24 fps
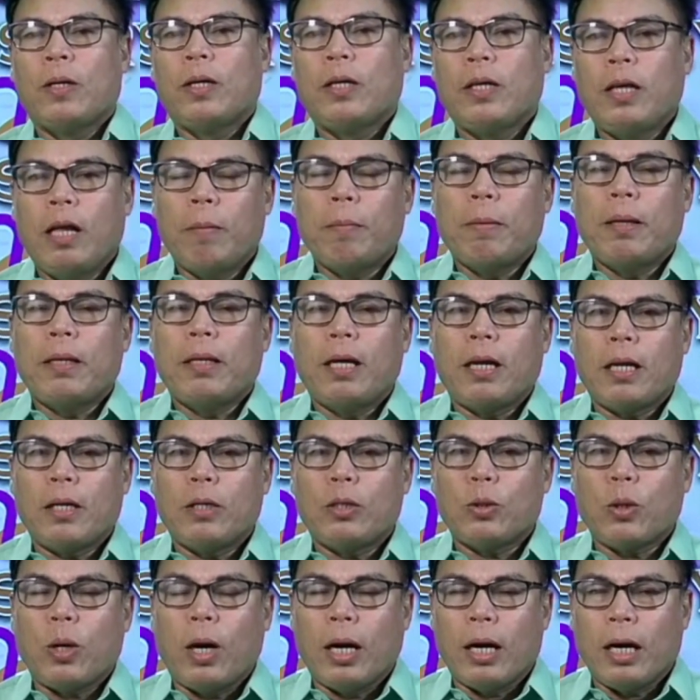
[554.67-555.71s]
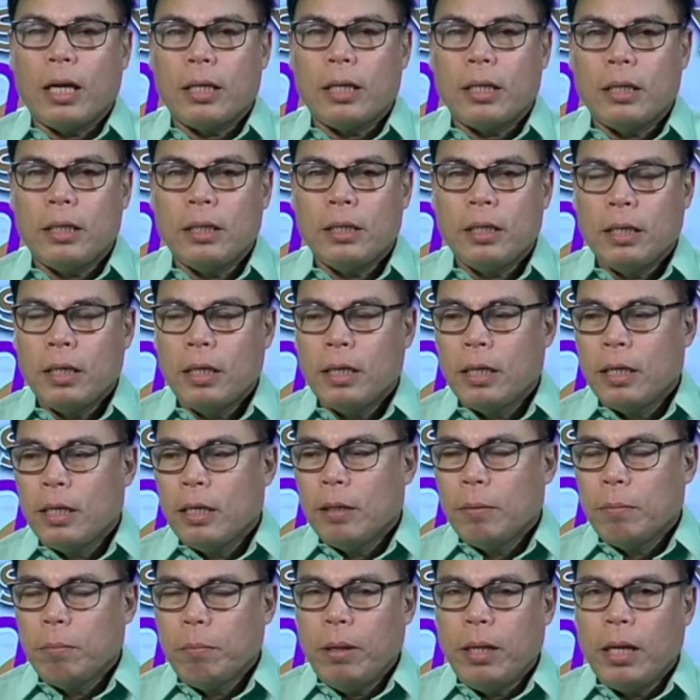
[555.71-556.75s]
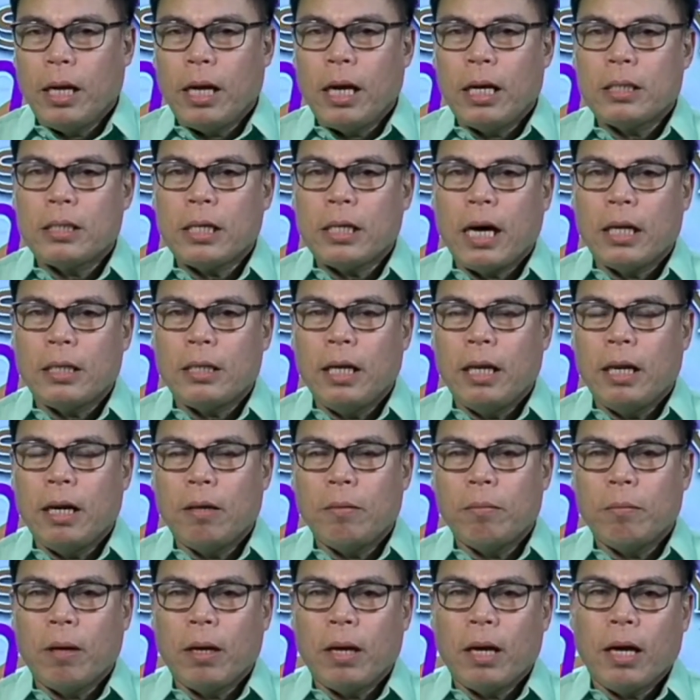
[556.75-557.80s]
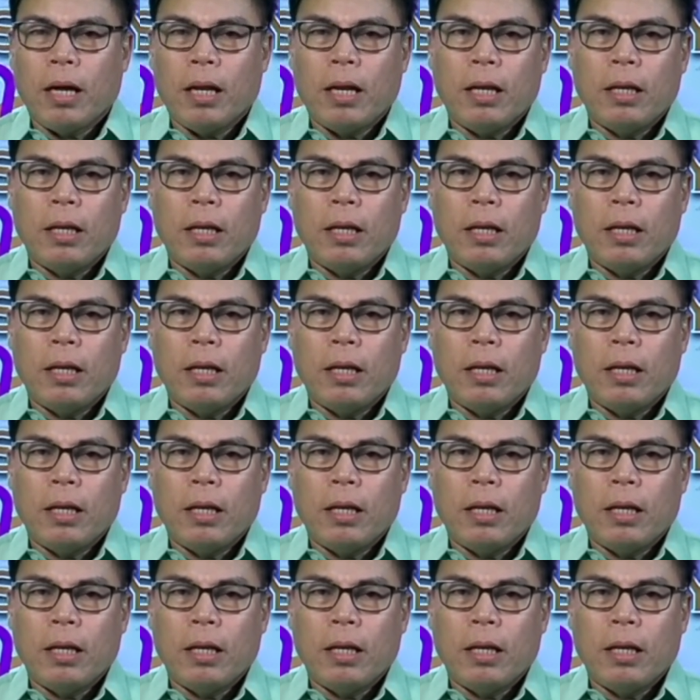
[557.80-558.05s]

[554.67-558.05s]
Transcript: Hindi naman diretso kaagad binigay sa atin ang mga